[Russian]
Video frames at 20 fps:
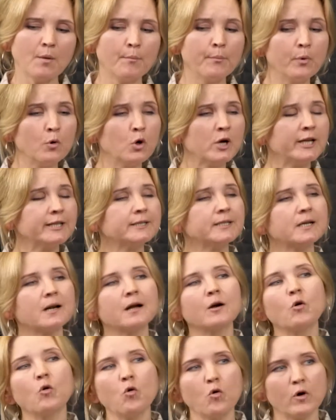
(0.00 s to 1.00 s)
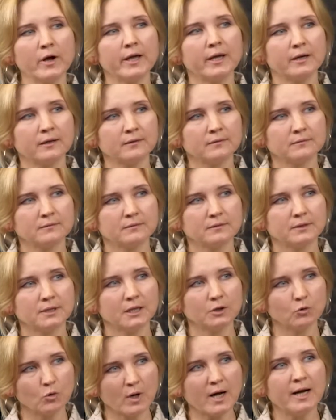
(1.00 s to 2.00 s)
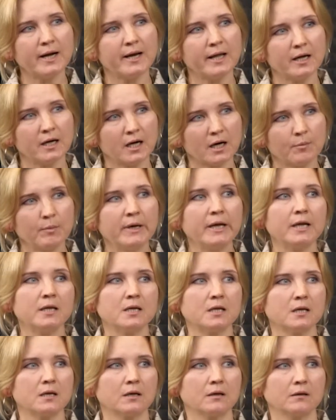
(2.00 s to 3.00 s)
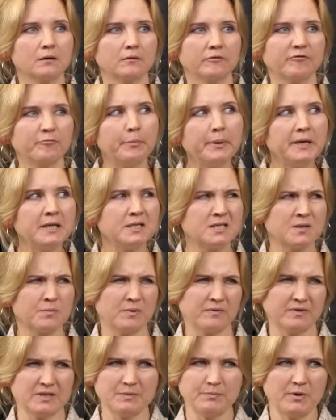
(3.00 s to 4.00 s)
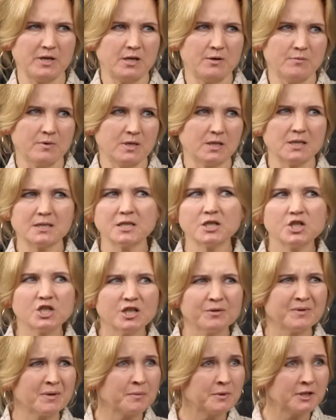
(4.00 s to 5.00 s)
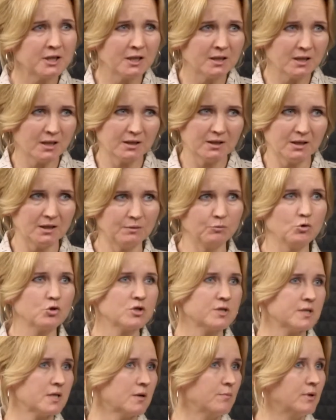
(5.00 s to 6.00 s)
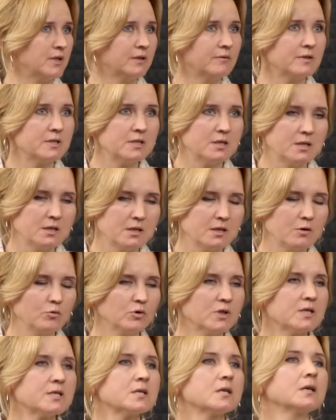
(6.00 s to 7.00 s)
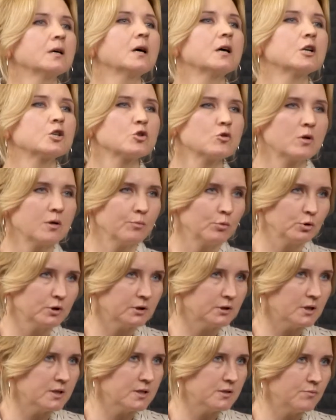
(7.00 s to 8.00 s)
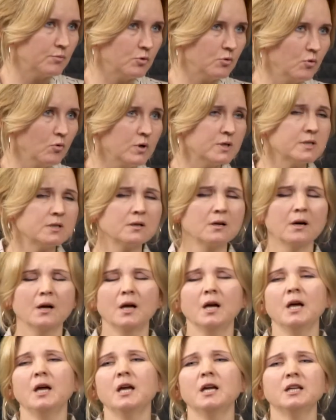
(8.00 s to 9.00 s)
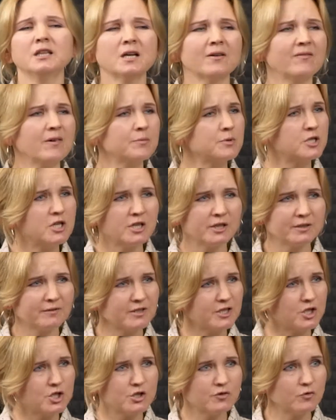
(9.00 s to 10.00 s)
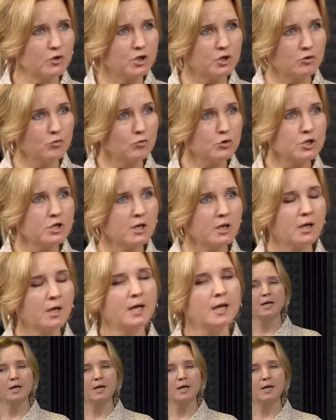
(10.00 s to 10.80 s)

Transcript: более дорогое натуральное кормление в принципе воспринималось, зачем нам это надо, нам нужно зарабатывать деньги, у нас хорошо работает антибиотик, и нам вообще этого ничего не нужно,